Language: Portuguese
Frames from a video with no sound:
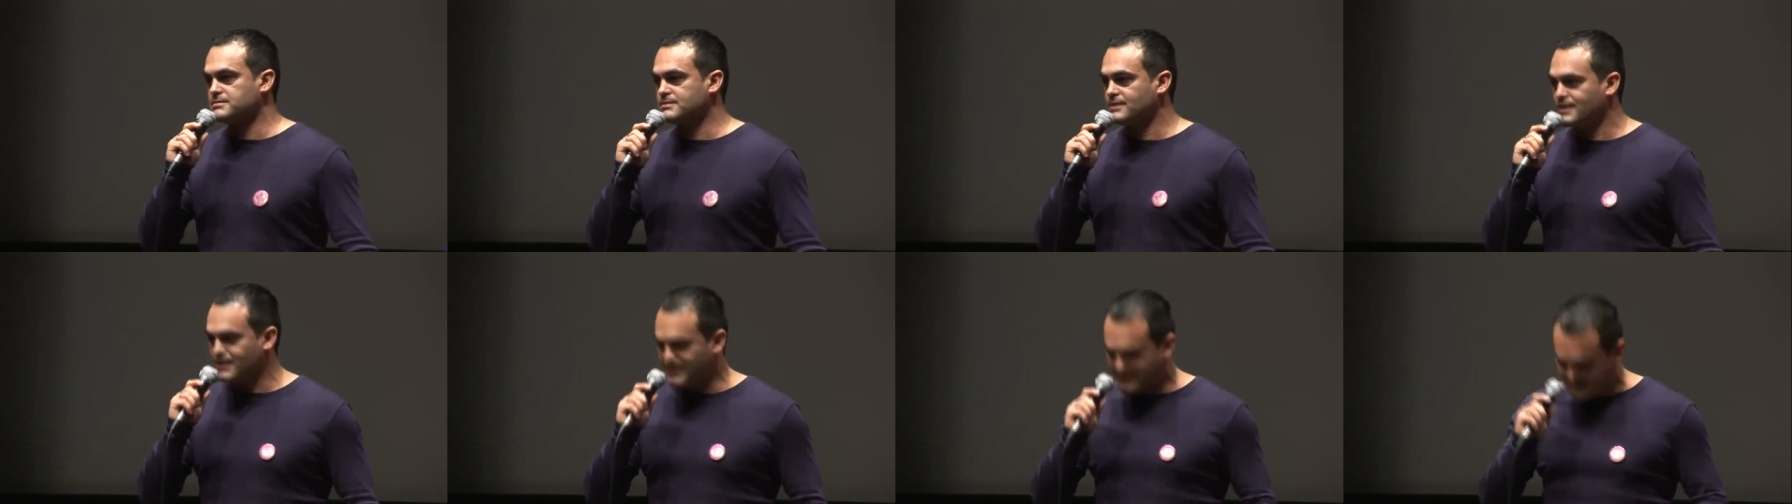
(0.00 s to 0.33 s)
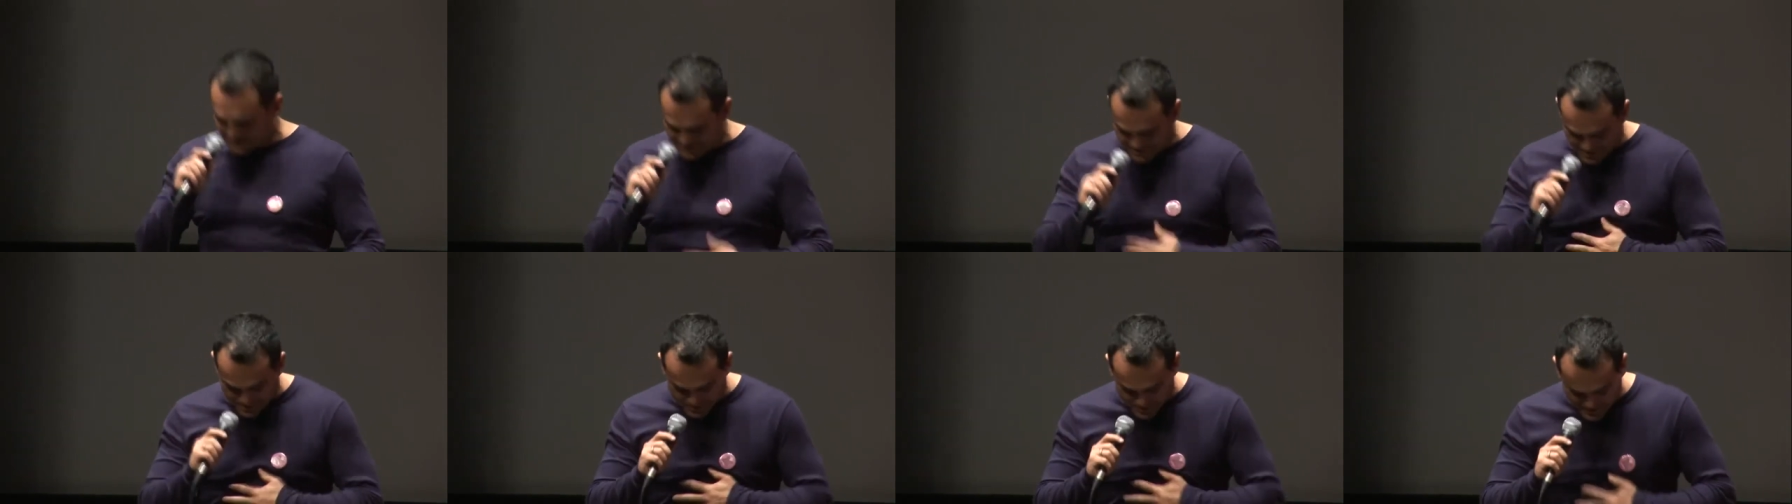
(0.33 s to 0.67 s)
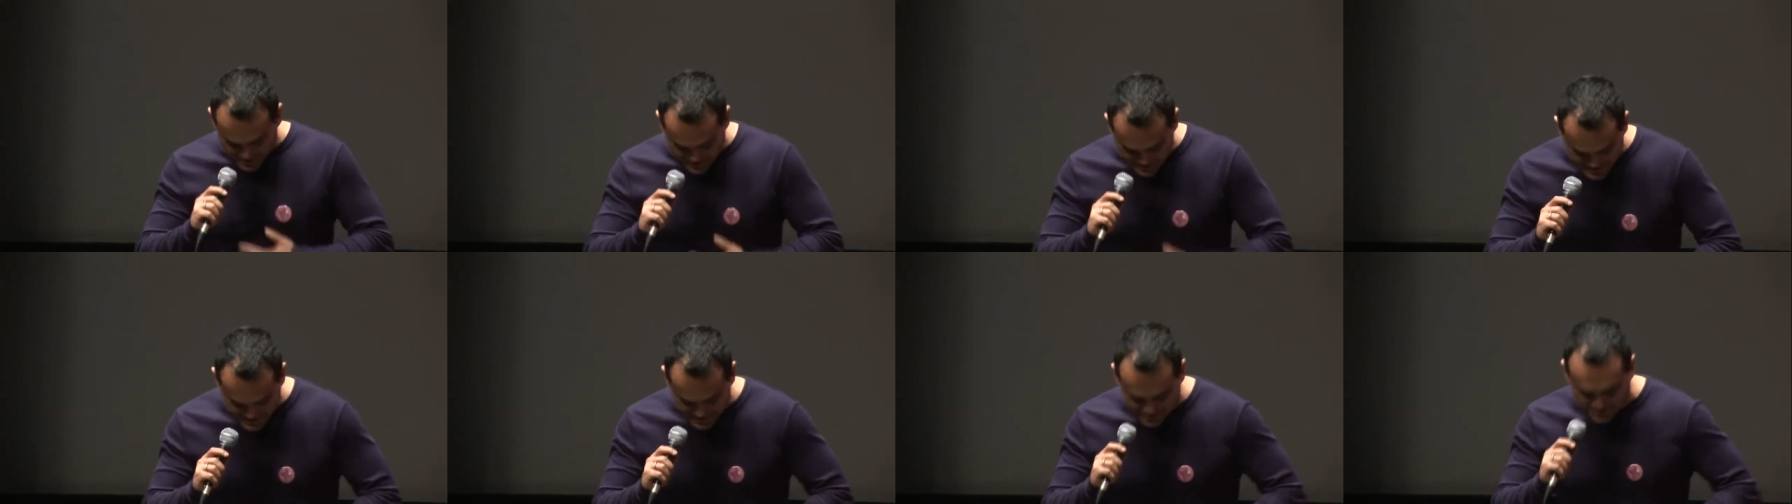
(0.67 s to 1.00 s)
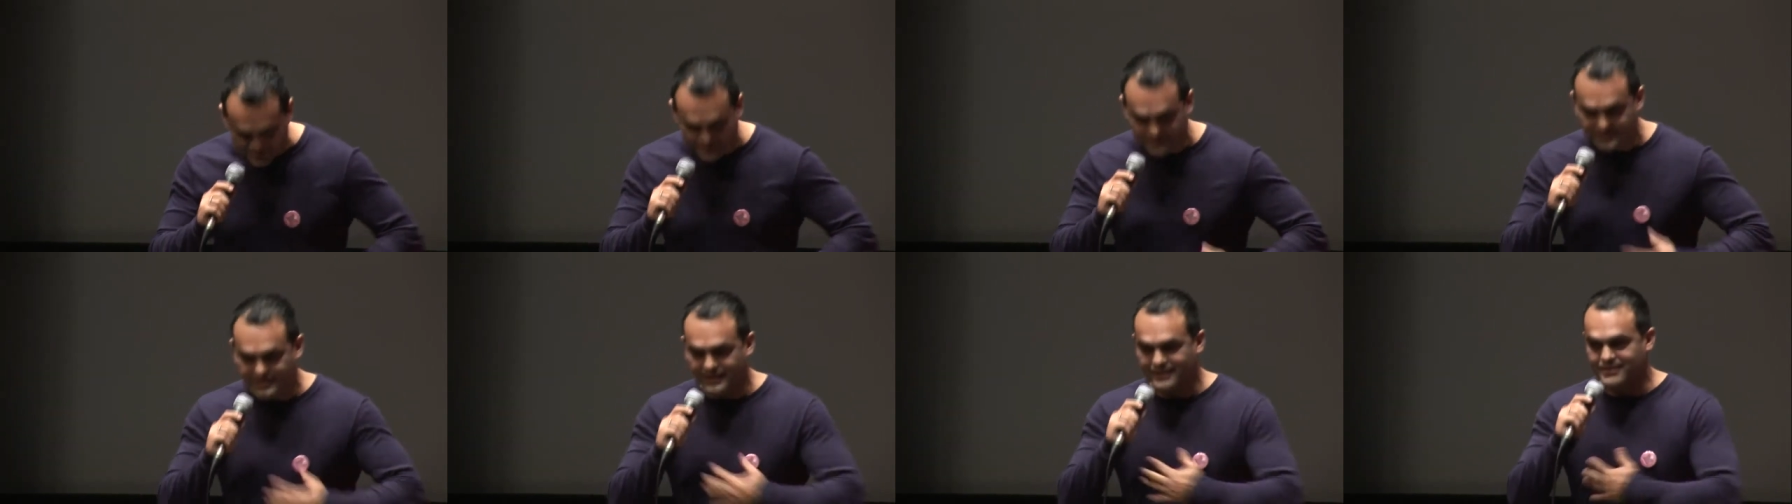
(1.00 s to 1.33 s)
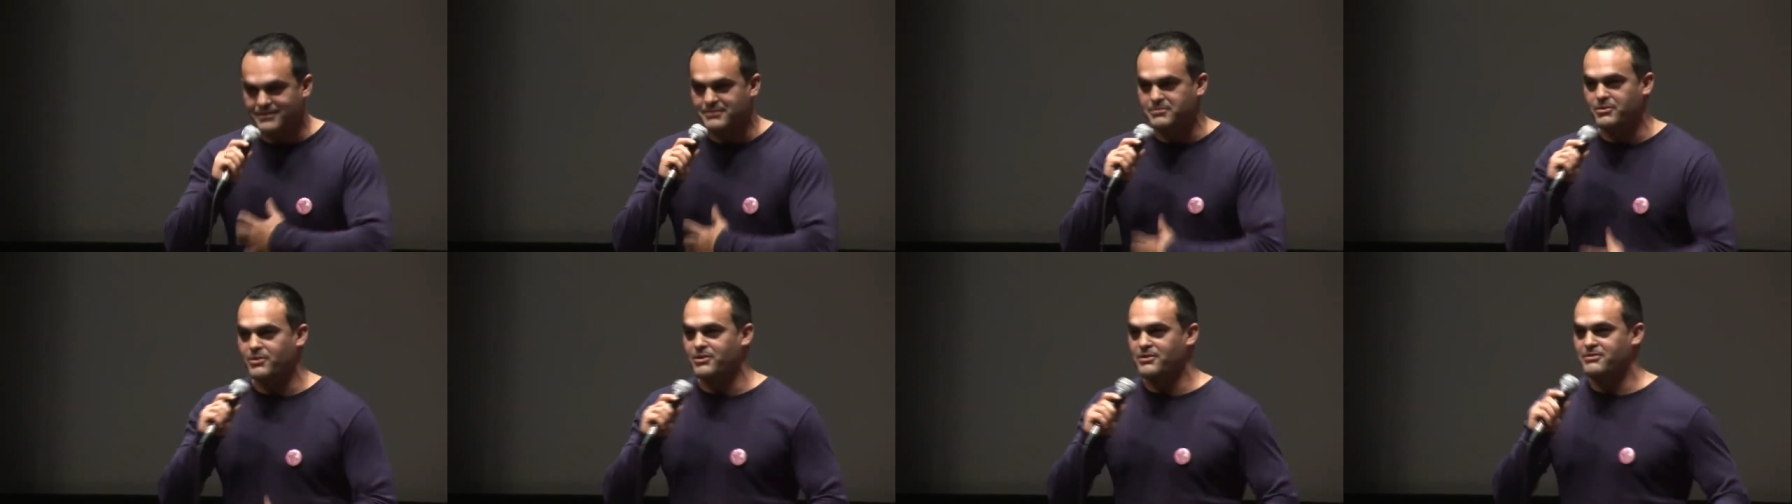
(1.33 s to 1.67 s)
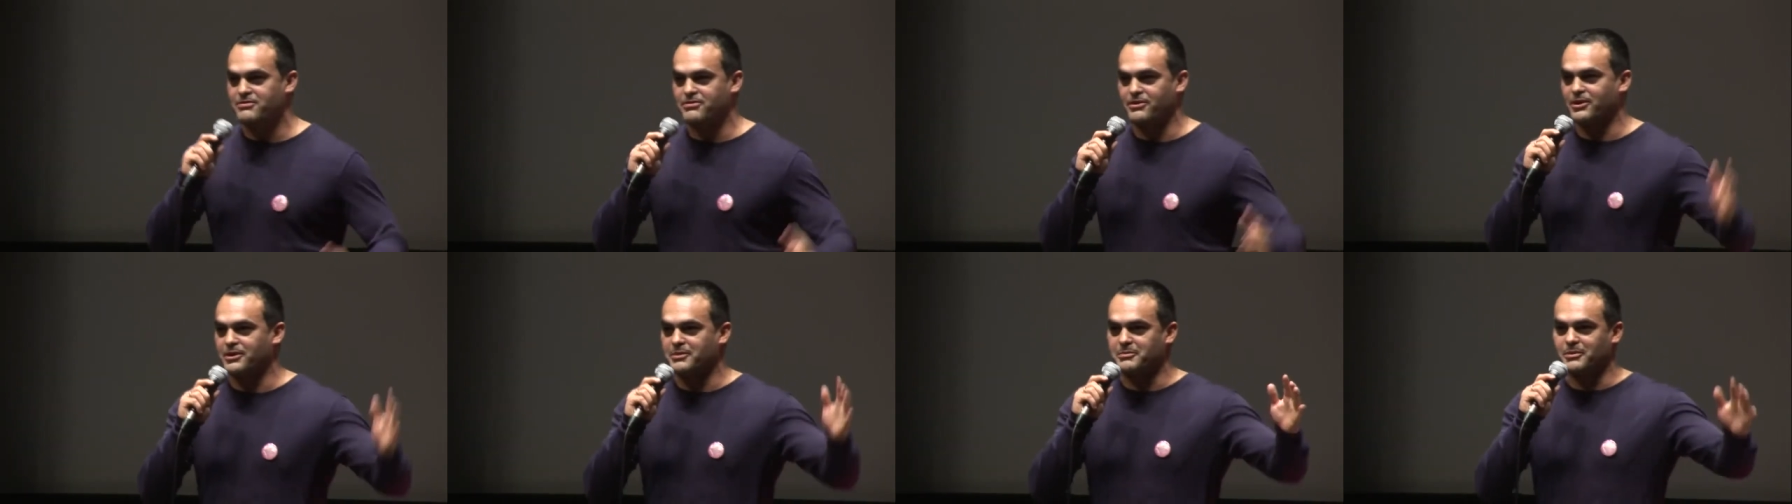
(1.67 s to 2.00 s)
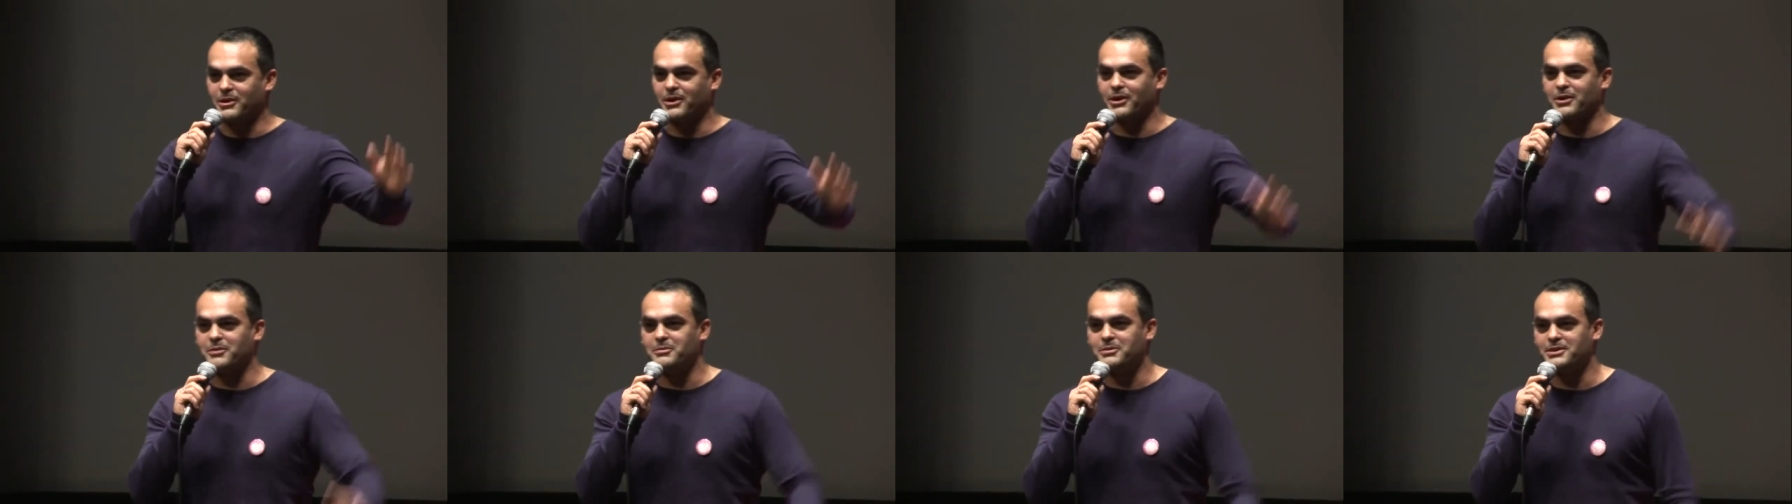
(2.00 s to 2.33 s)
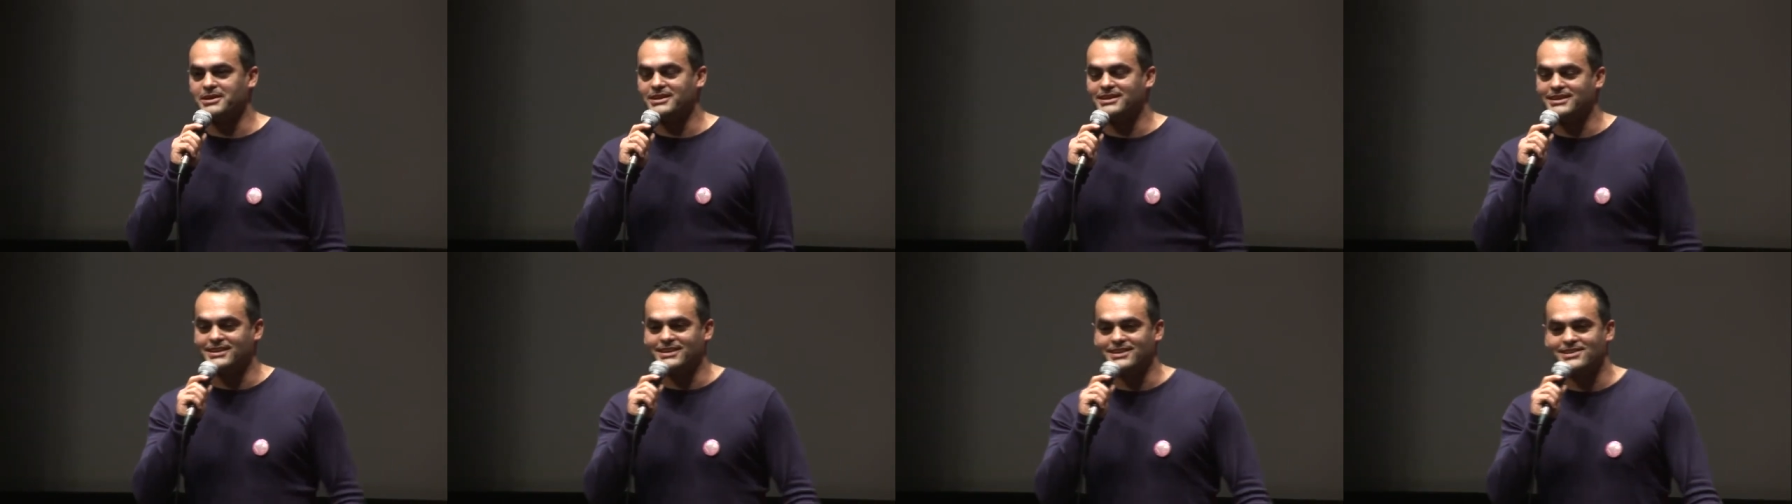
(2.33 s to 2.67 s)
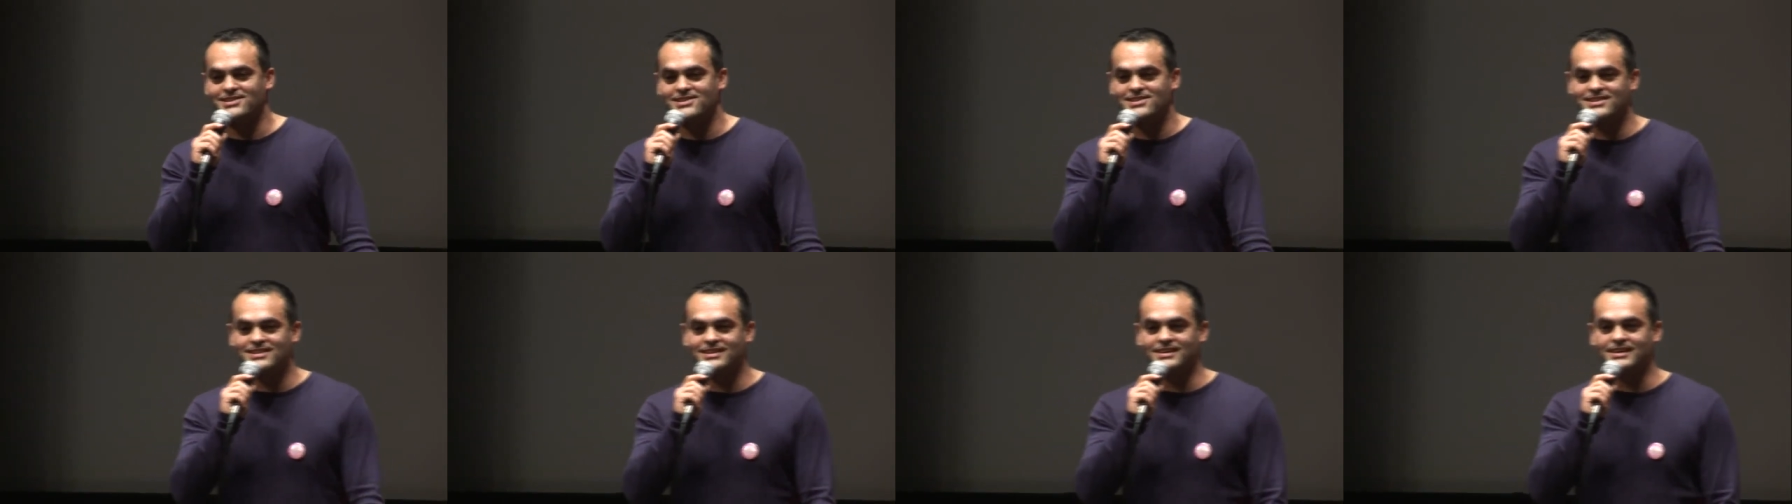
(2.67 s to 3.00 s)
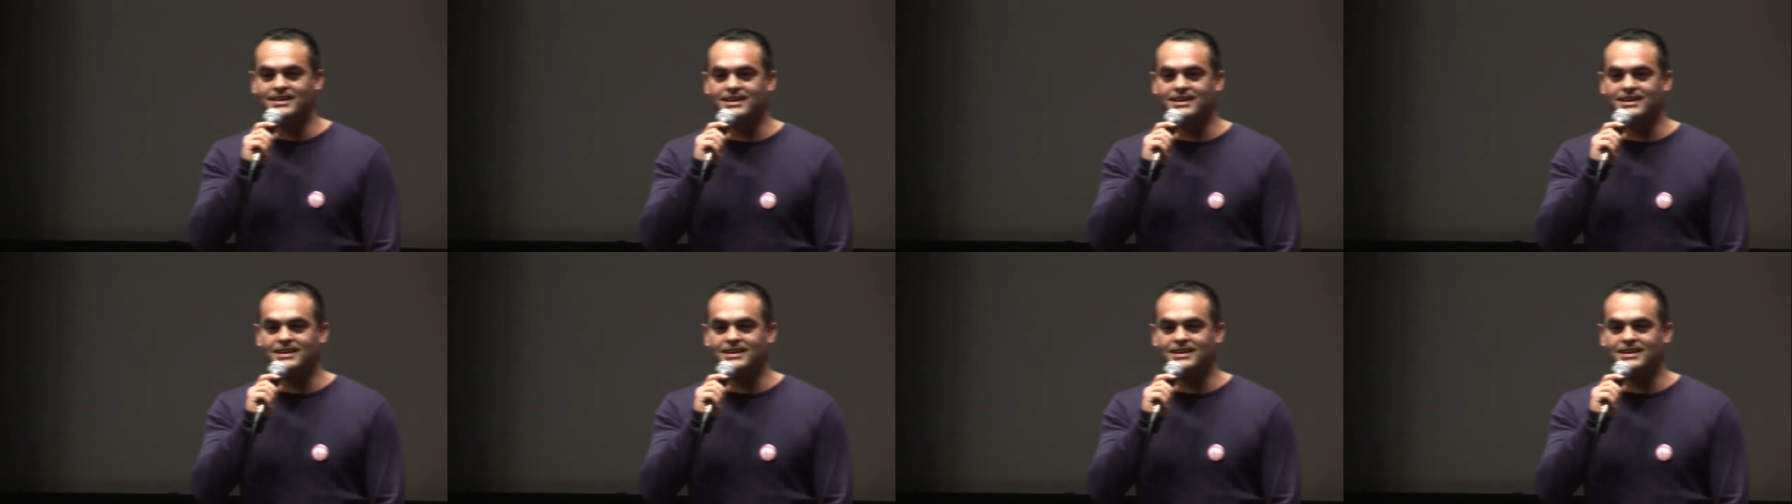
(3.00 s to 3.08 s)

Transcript: Não, não ando assim com tanto boa forma, como ele diz.